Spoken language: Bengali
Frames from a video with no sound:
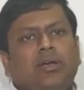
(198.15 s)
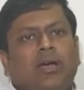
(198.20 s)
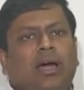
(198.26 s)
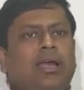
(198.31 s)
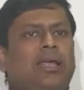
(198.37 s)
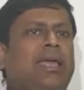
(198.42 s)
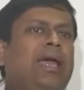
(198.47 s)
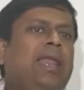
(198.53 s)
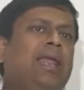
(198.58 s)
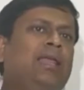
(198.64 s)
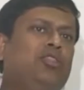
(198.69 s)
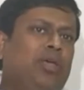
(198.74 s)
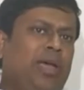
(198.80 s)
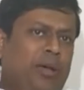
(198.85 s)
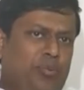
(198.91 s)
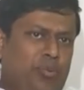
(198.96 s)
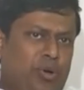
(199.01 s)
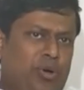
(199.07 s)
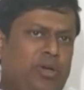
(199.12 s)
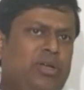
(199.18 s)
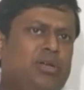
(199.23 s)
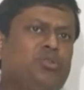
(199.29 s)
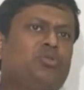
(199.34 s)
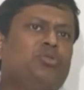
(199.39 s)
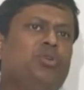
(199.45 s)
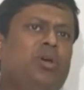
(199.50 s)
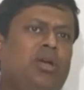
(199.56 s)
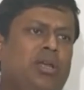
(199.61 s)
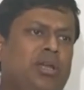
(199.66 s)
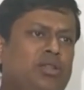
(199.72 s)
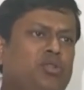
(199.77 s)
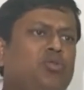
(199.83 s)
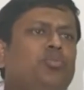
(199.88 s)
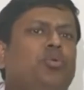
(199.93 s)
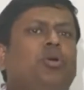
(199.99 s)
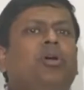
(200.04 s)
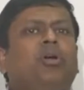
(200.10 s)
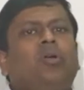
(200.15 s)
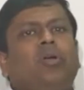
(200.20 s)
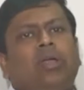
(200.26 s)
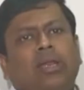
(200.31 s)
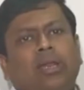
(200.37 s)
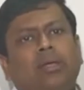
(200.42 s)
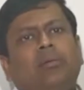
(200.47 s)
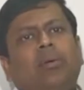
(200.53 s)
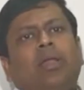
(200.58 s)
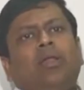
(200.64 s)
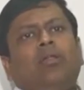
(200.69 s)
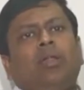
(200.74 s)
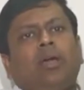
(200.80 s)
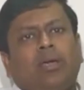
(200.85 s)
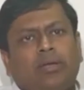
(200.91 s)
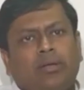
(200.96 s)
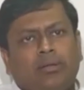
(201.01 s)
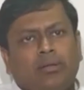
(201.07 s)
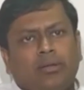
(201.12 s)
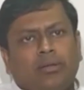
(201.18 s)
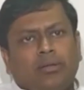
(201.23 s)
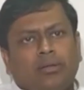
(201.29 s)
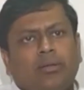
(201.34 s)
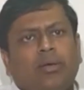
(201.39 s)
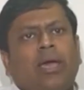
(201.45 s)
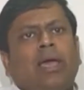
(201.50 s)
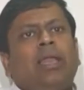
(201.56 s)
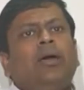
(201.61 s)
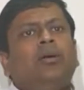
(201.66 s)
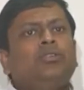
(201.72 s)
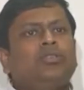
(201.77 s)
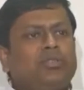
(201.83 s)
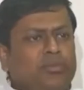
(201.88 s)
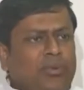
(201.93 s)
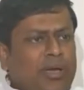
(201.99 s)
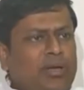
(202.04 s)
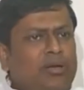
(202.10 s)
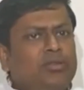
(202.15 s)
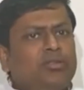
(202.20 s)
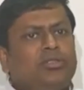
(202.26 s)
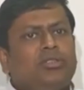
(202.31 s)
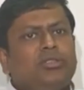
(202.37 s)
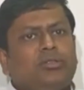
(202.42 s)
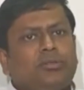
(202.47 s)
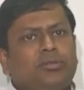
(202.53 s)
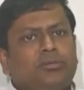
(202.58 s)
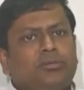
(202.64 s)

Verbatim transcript: আর খেলা তো এক পক্ষের শুধু হয় না দুপক্ষে খেললেই ভালো লাগে খেলা হচ্ছে ভালো হচ্ছে